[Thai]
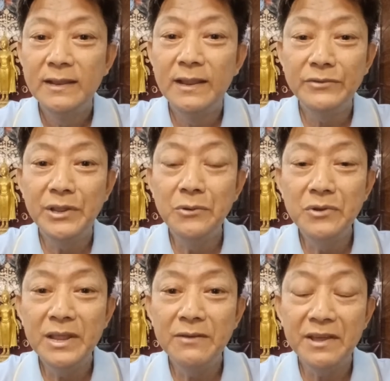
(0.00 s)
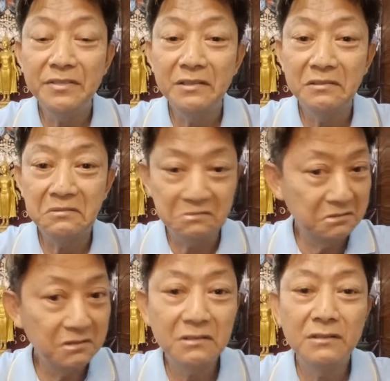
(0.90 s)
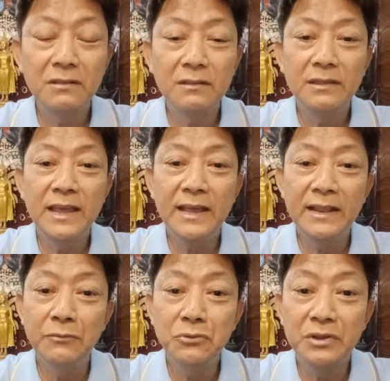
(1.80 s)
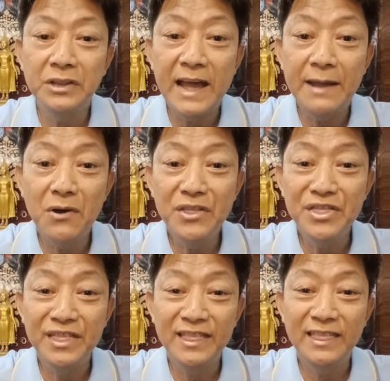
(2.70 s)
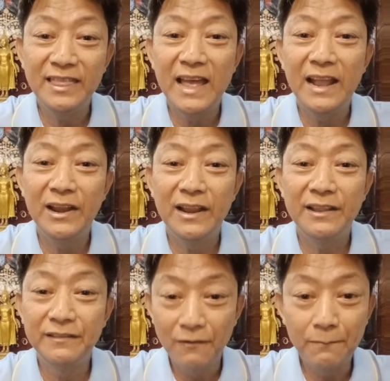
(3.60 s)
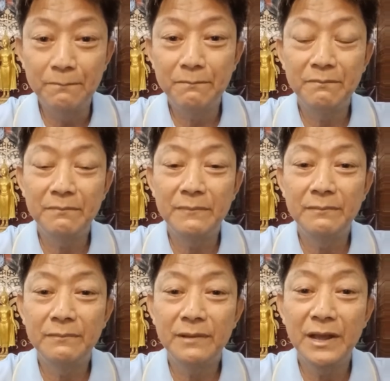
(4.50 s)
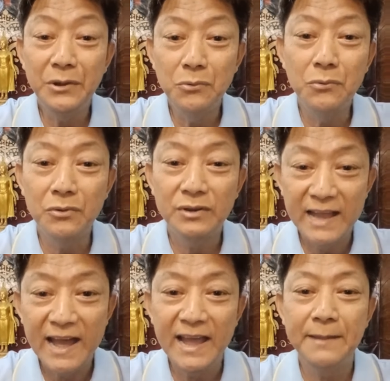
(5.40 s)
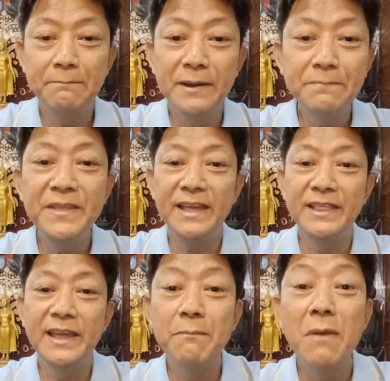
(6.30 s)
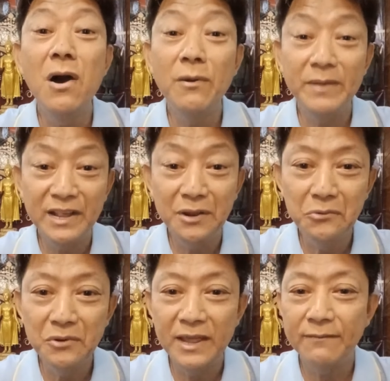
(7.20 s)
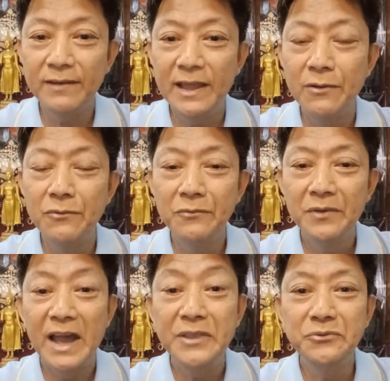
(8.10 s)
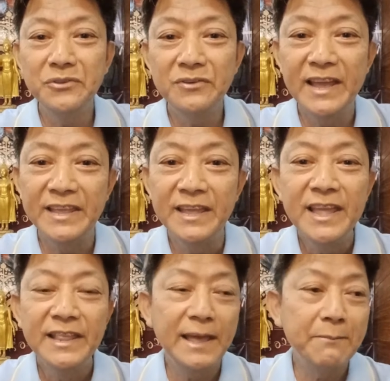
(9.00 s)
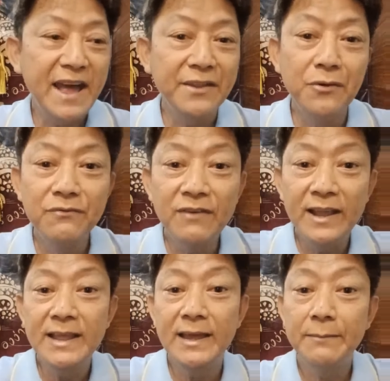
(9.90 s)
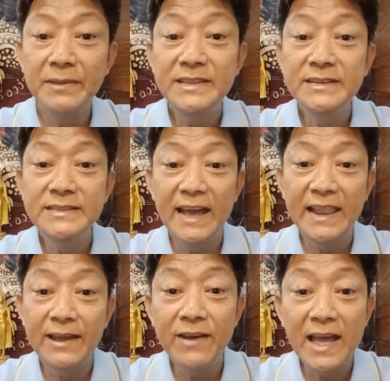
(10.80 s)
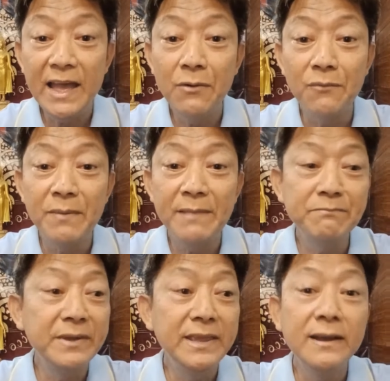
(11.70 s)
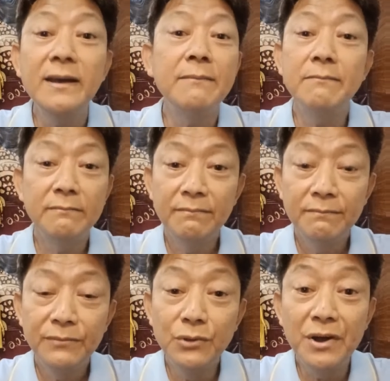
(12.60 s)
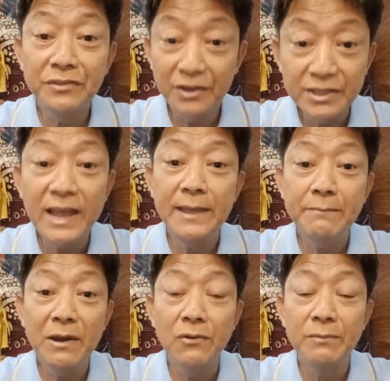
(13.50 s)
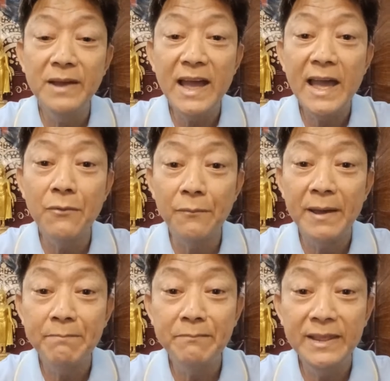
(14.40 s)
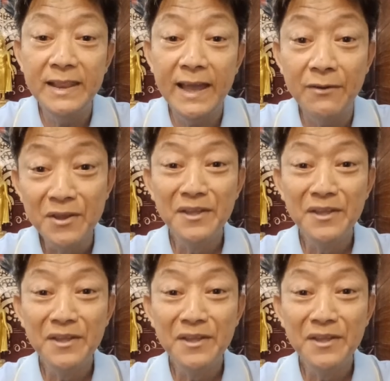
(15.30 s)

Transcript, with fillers: เราจะรู้เลยว่าถ้าเราตรวจคาร์บอนศพกระดูกได้ปุ๊บเนี่ยเดี๋ยวหม้อมันก็รู้แหละว่าเราอายุเท่าไหร่แต่บ้านโนนวัดน่ะมันยืนยันแล้วว่าห้าหกพันปีก็ตัวอักษรไทยปรากฏเมื่อห้าหกพันปีแล้ว